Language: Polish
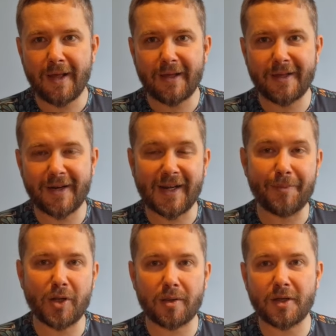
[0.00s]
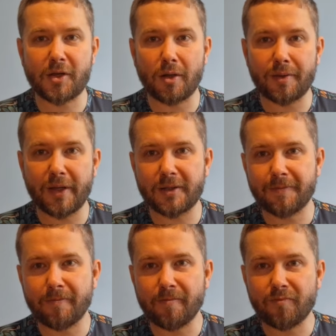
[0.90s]
e, reklamujących koncert.
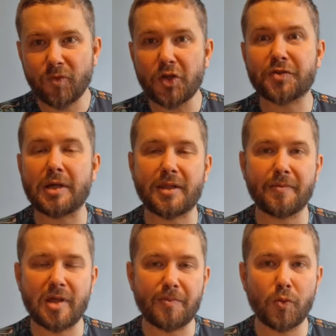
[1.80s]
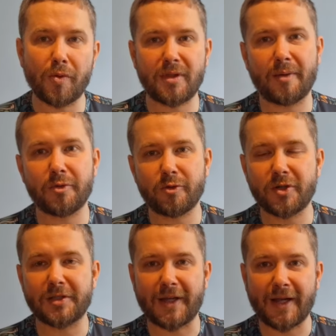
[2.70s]
No i z czasem zespół uznał,
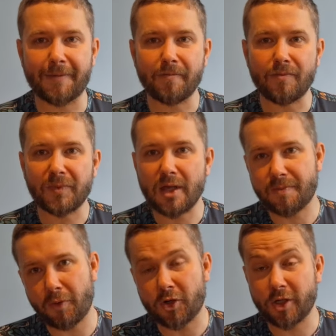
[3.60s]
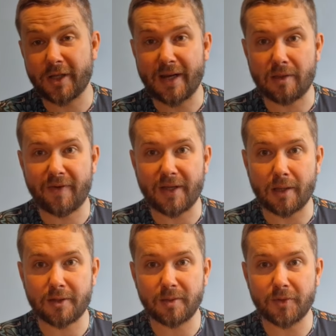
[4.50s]
że taka spolszczona nazwa
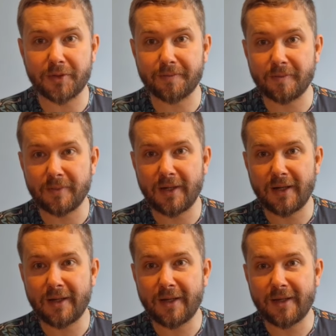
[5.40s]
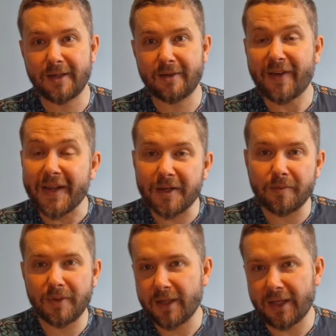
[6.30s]
jest czymś
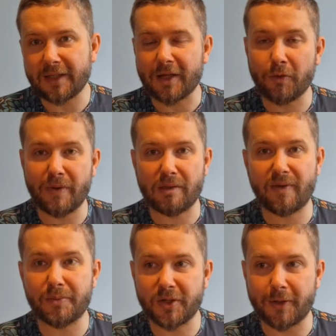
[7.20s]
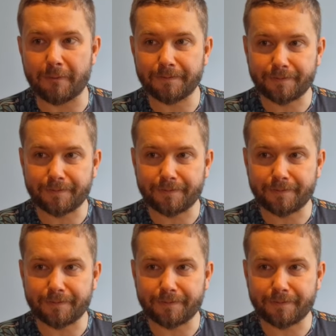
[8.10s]
fajnym i taką nazwę przyjął.